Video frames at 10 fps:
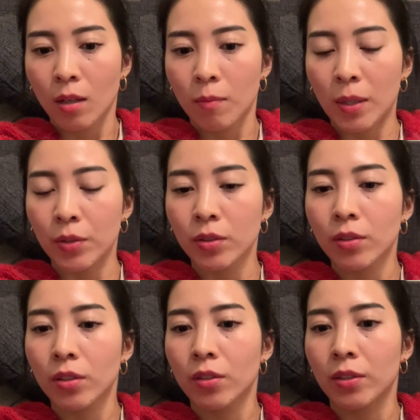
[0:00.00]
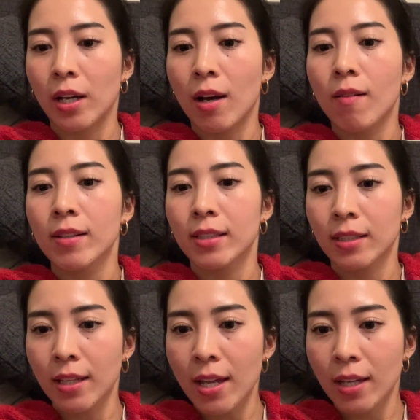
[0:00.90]
まあ、運動量に合わせ
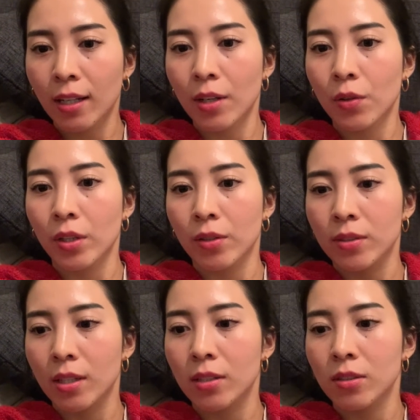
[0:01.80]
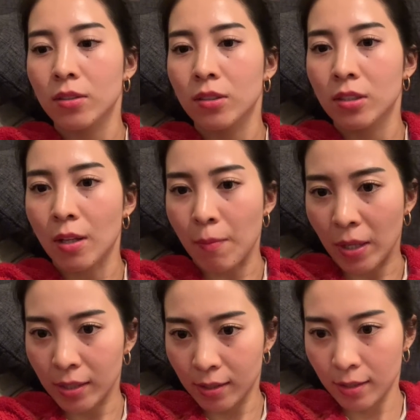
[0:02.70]
てカロリーを摂取して
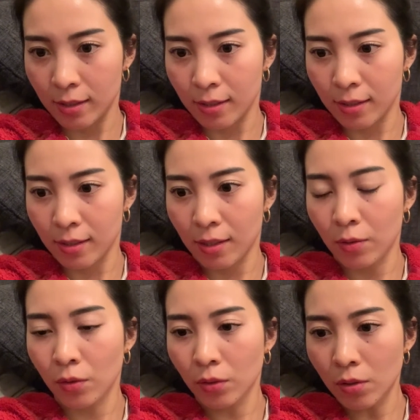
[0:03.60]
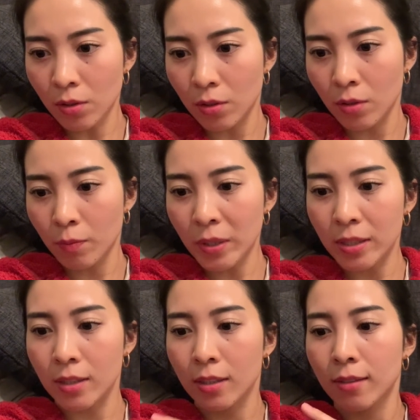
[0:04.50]
ますっていうのと、まあ、
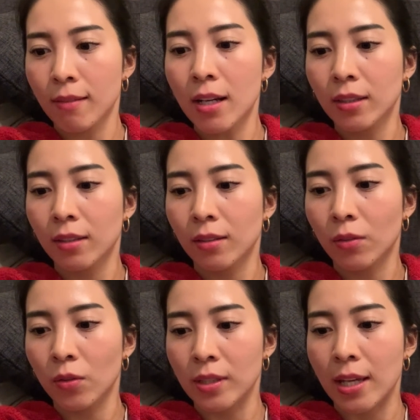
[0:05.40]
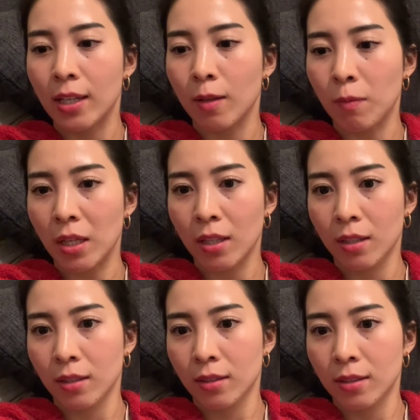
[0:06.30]
脂質は抑え気味
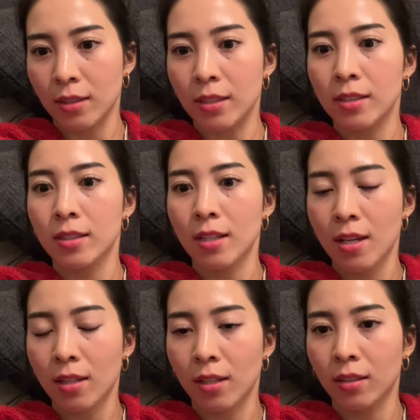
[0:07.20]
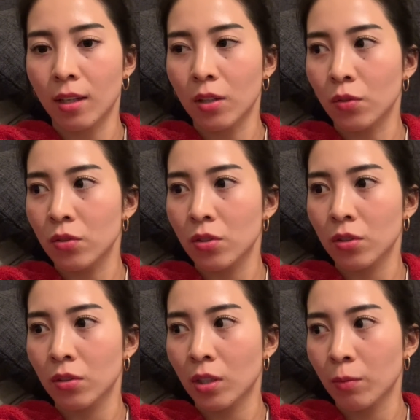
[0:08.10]
にして大体
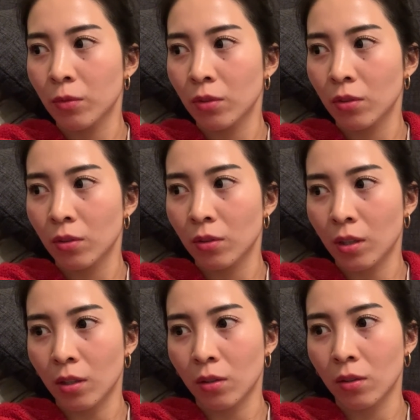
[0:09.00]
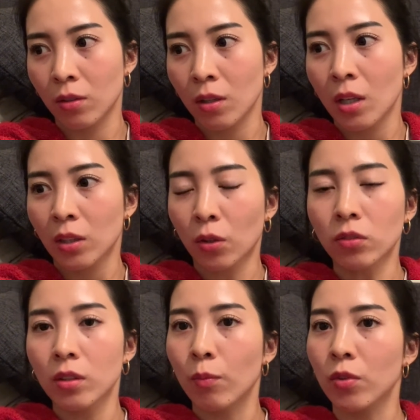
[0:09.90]
40g から
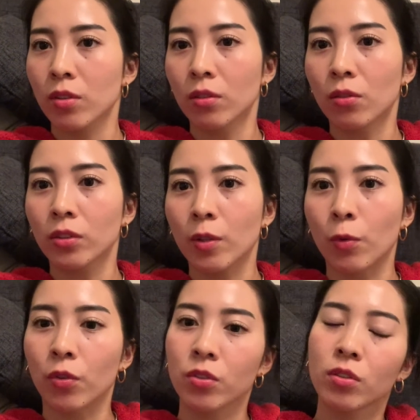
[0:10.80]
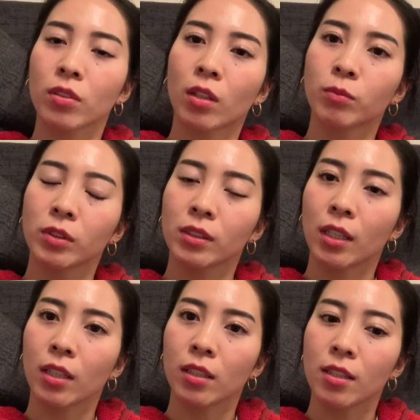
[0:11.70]
取ってもすごい多くても 50g ぐ
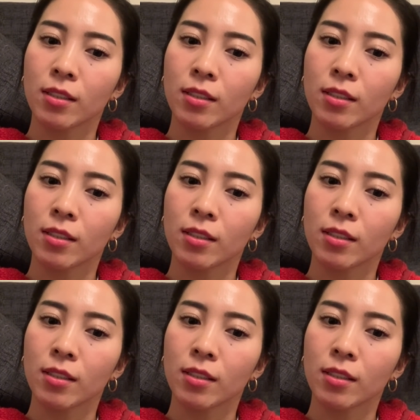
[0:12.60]
らい